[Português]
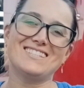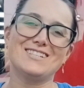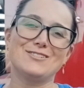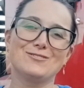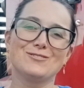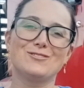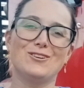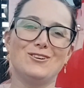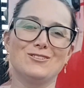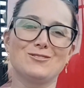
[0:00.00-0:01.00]
Sejam
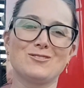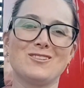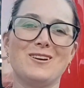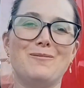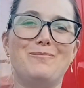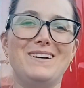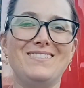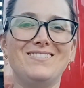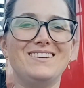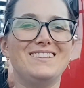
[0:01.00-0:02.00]
todos
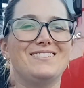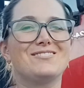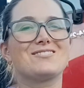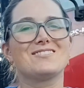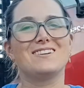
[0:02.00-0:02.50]
bem-vindos